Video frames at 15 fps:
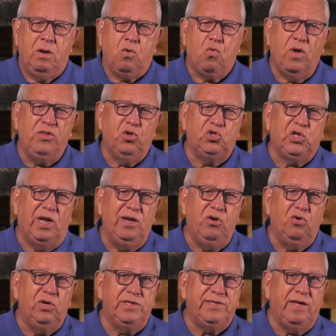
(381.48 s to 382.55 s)
Cuando
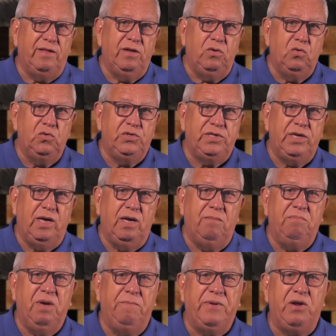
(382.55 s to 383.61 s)
salió esa
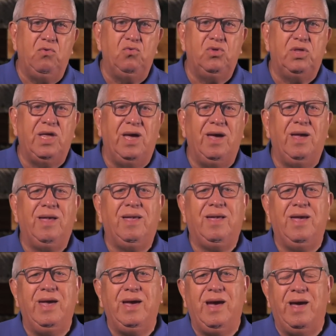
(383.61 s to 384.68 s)
denuncia me pregunté,
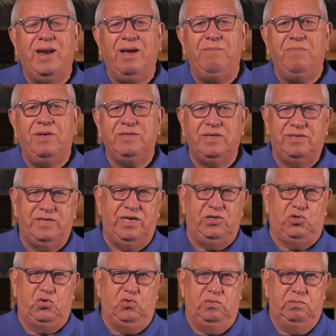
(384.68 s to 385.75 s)
¿qué carambas es
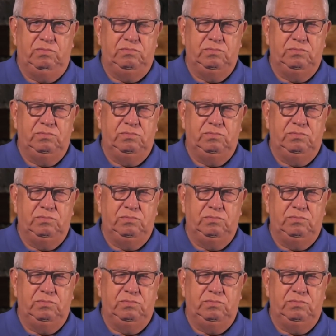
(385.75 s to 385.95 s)
eso?